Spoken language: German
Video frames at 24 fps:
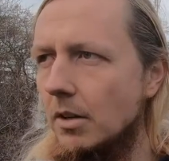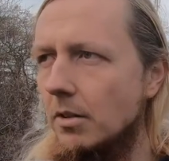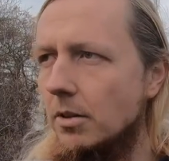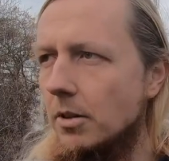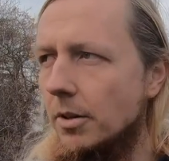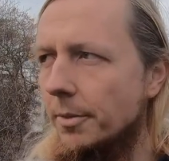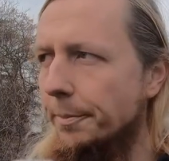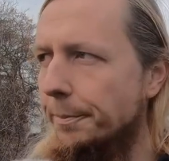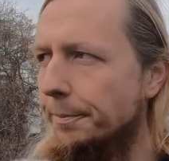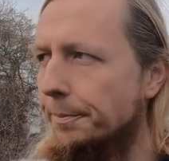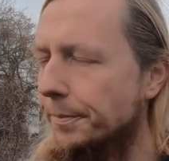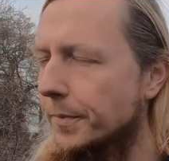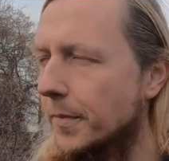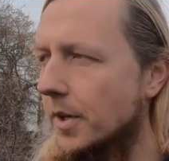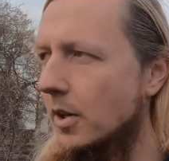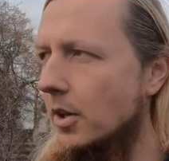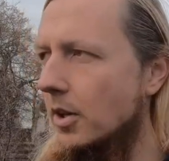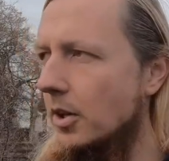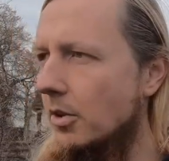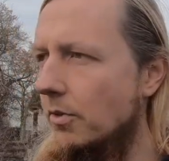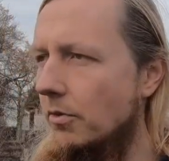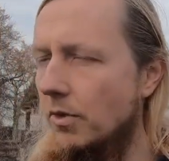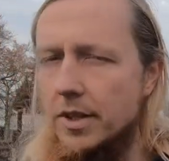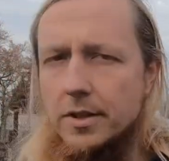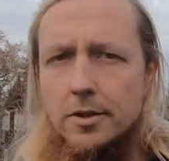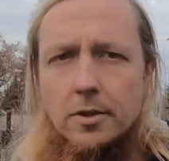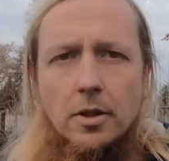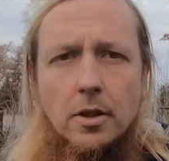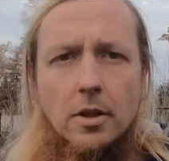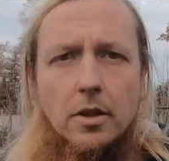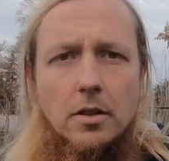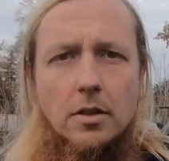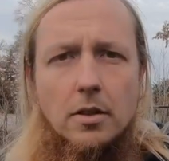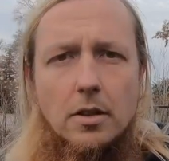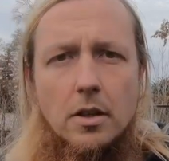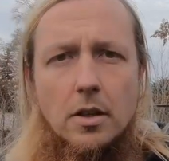Ja, was
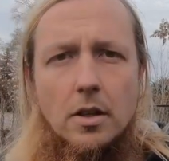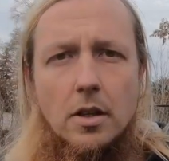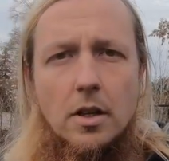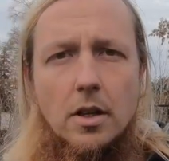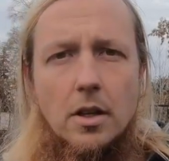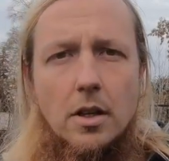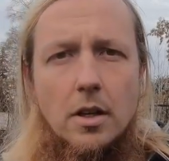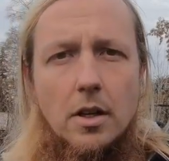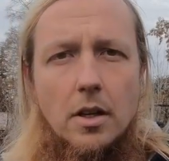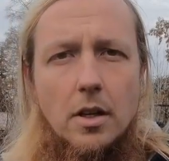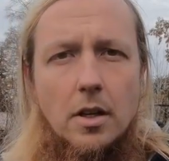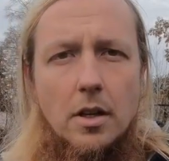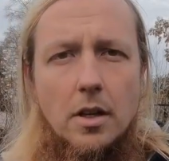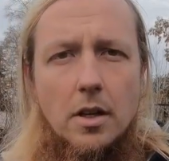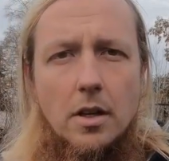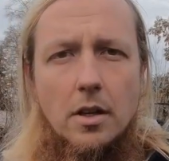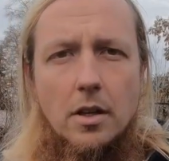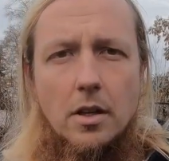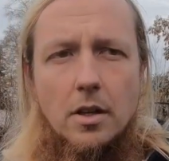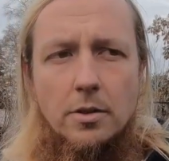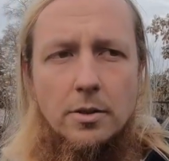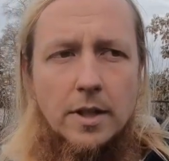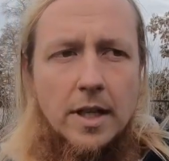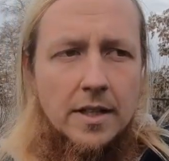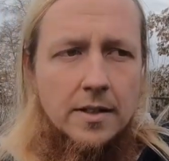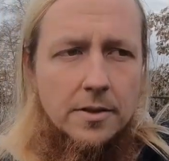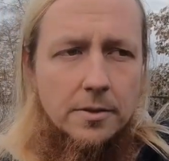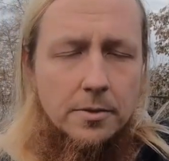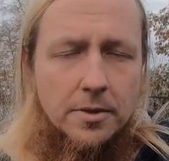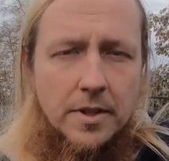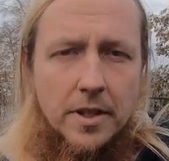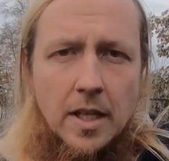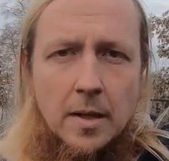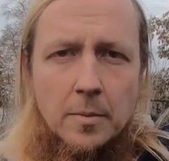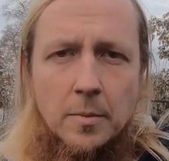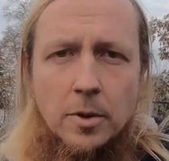noch? Du kannst ein
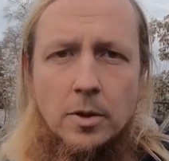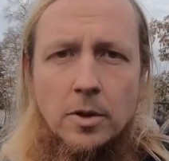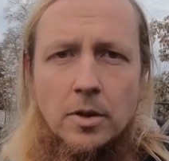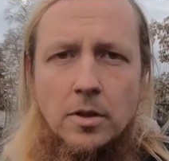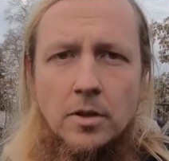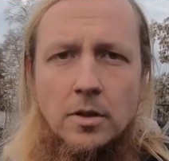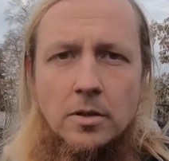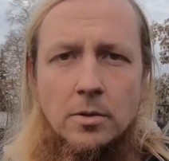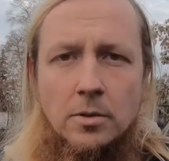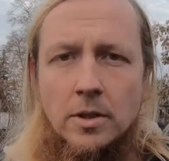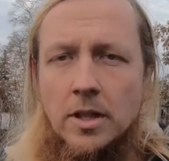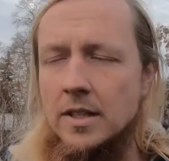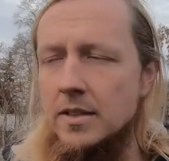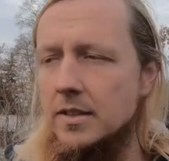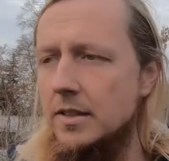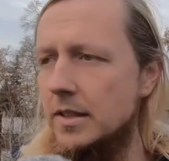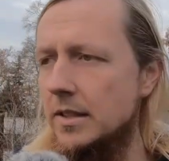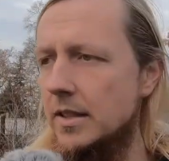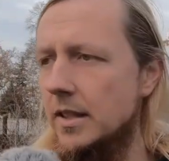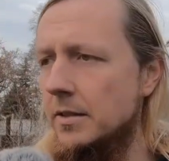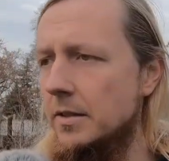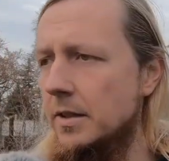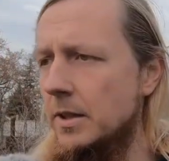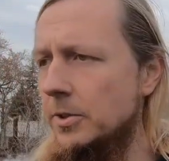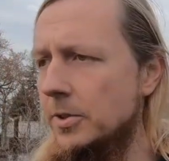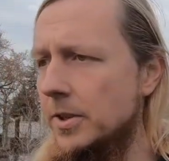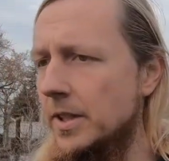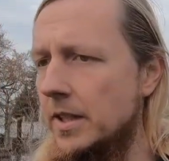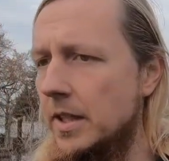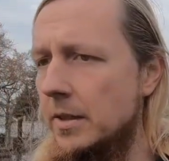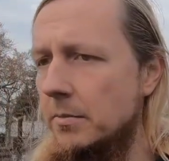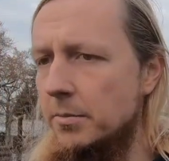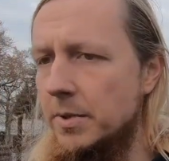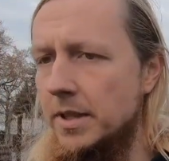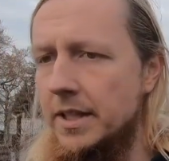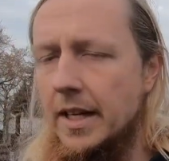Unternehmen gründen, du kannst dich an
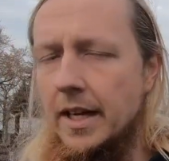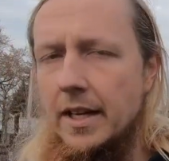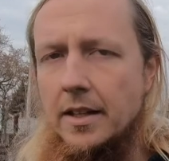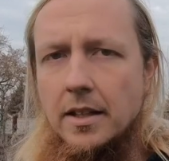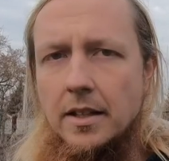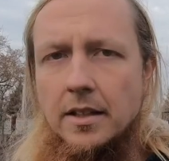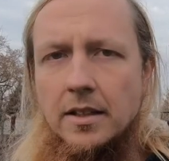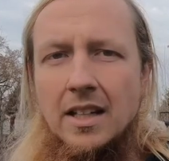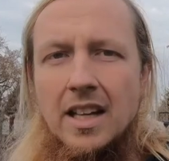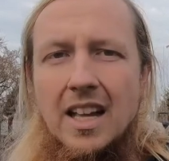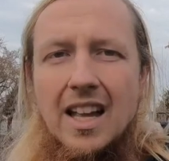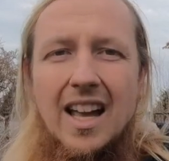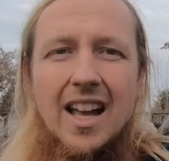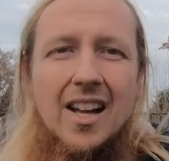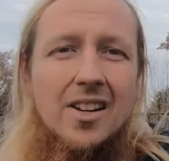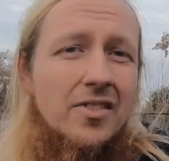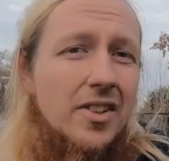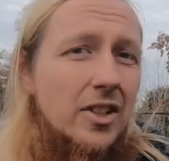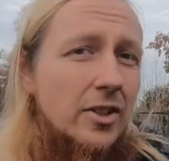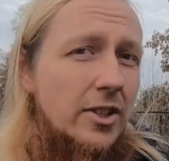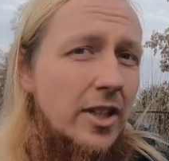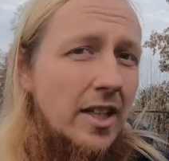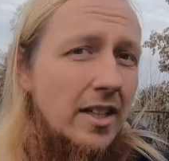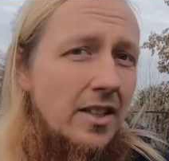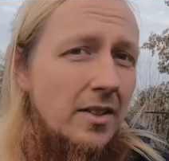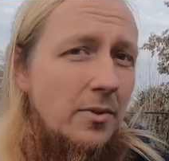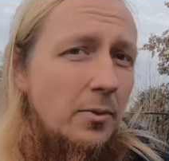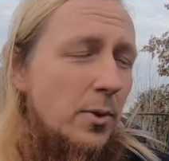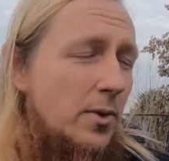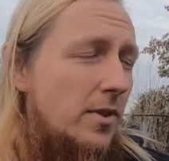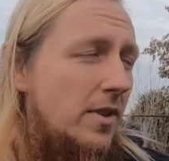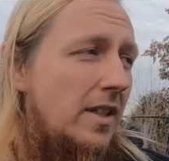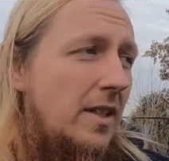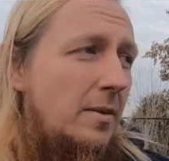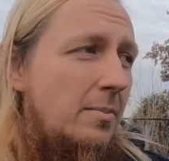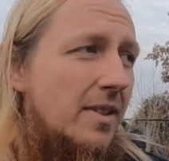Unternehmen beteiligen, aber wahrscheinlich
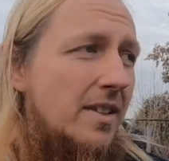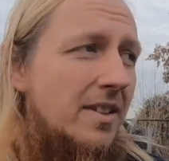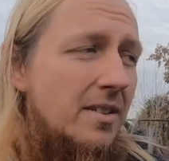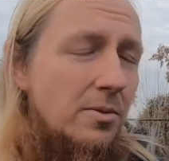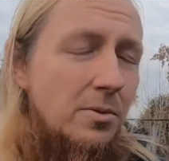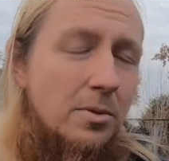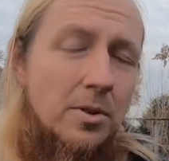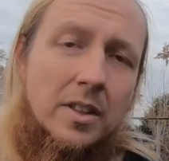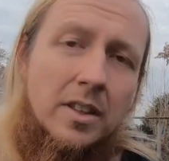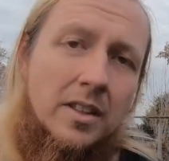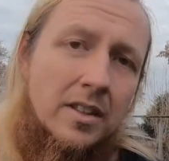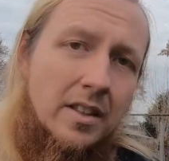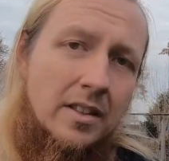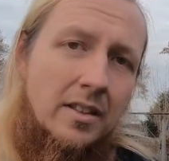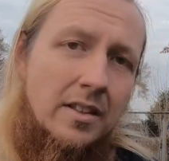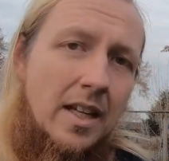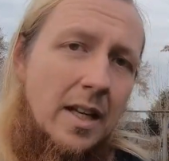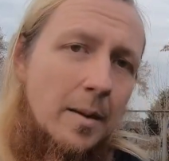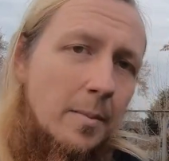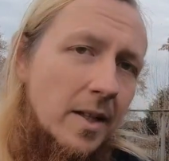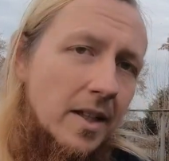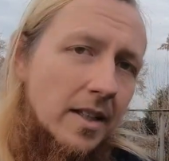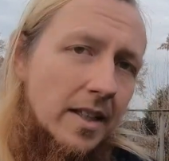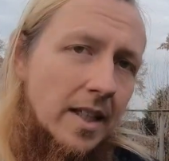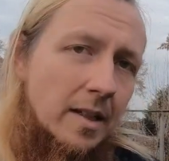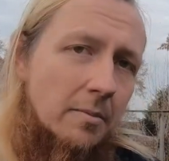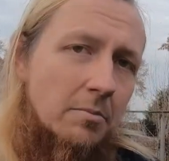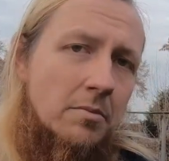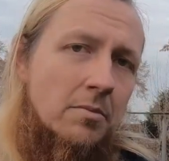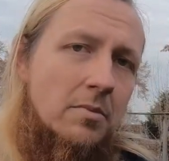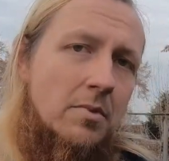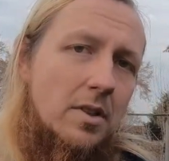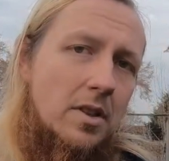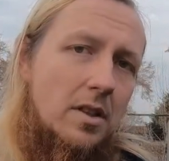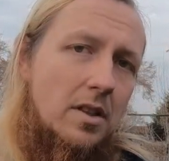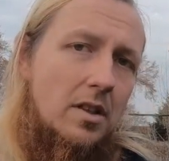wird es nicht mal genug Kreditnehmer
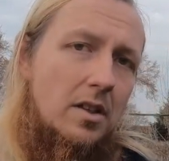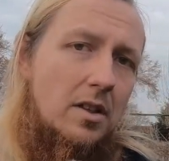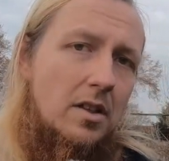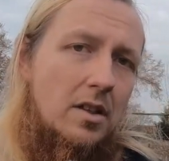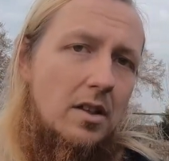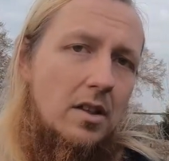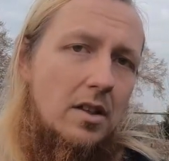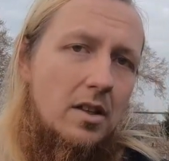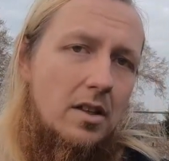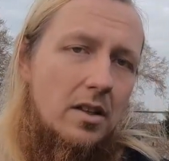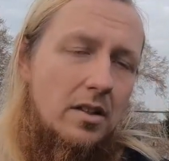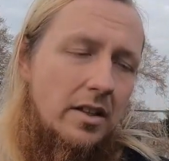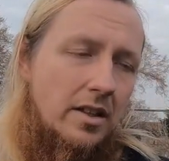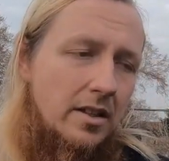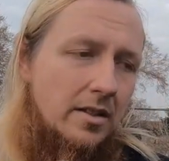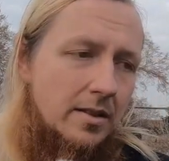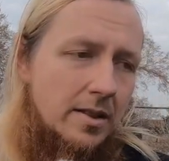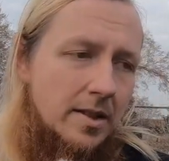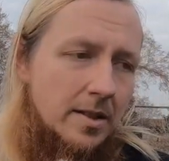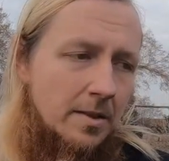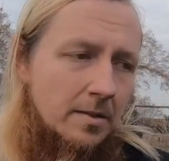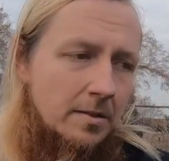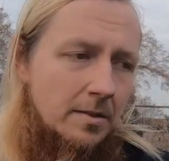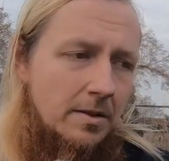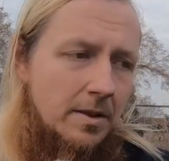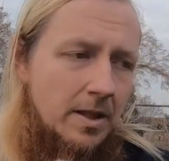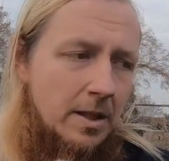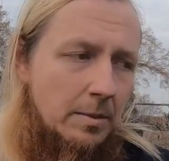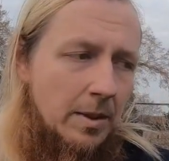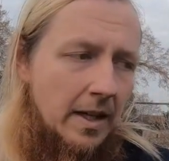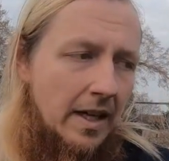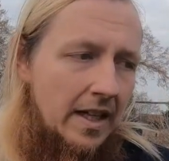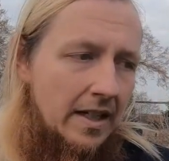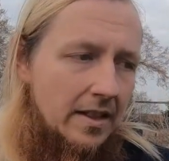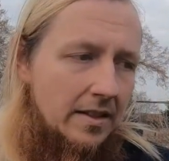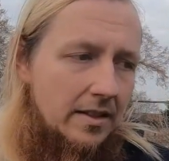geben, die sind, die
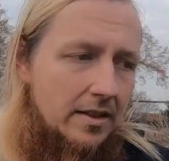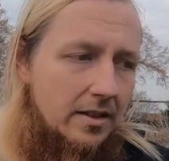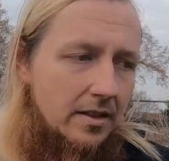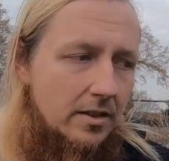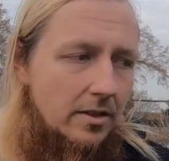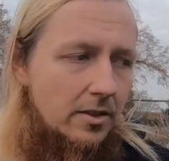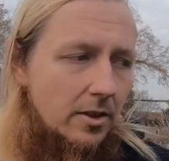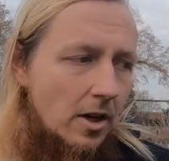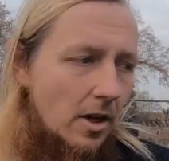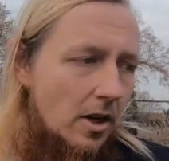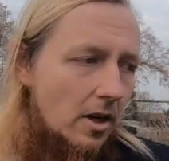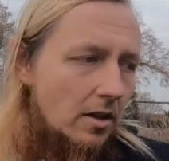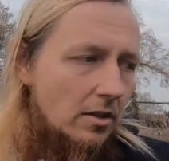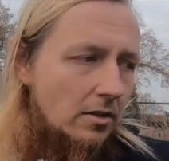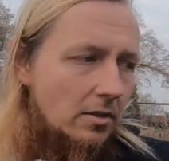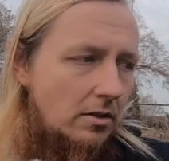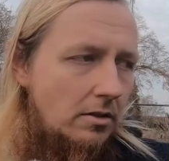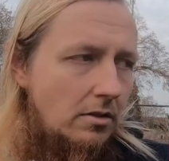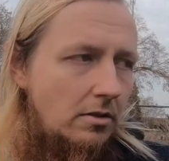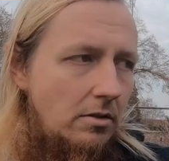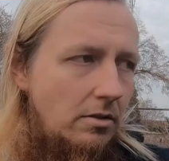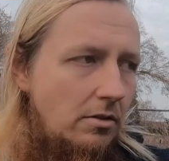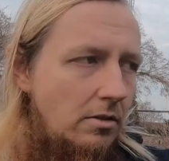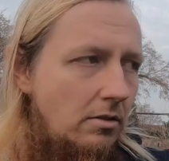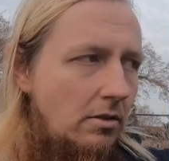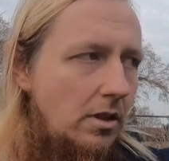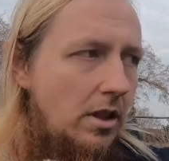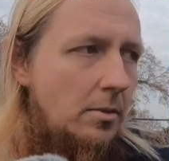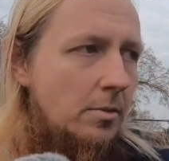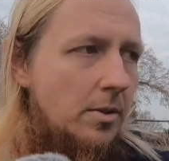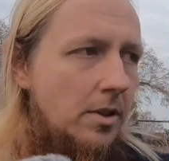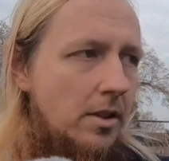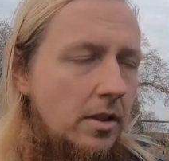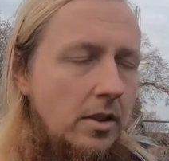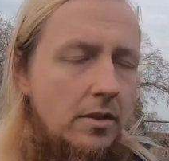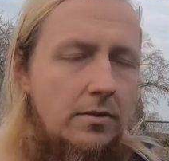bereit sind, oh, ich
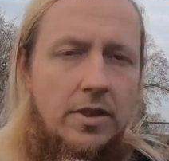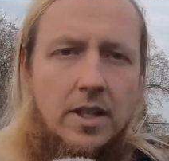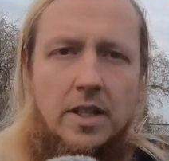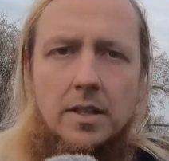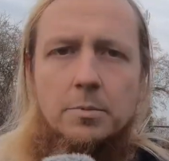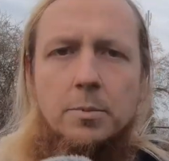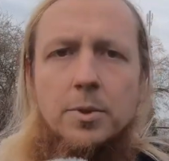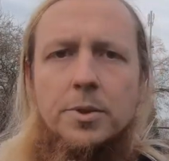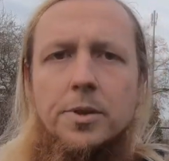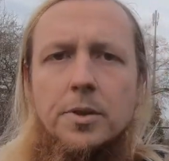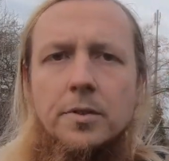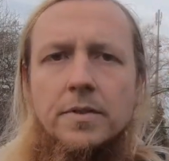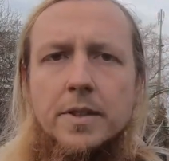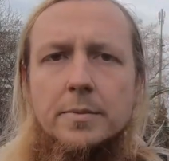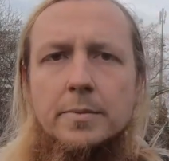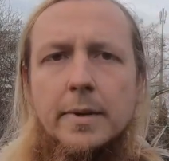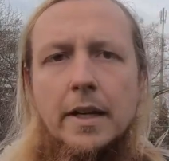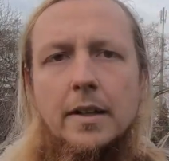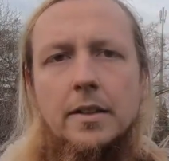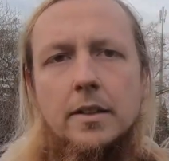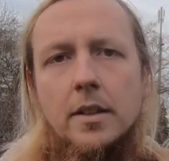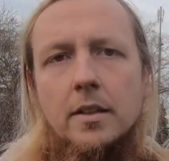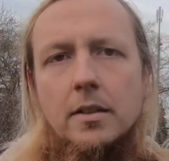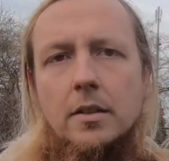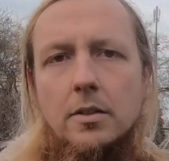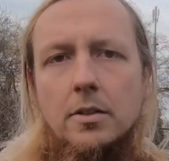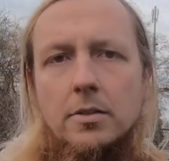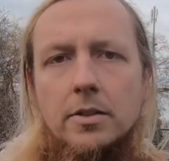nehme Kredit, weil ich muss irgendwas machen, ja?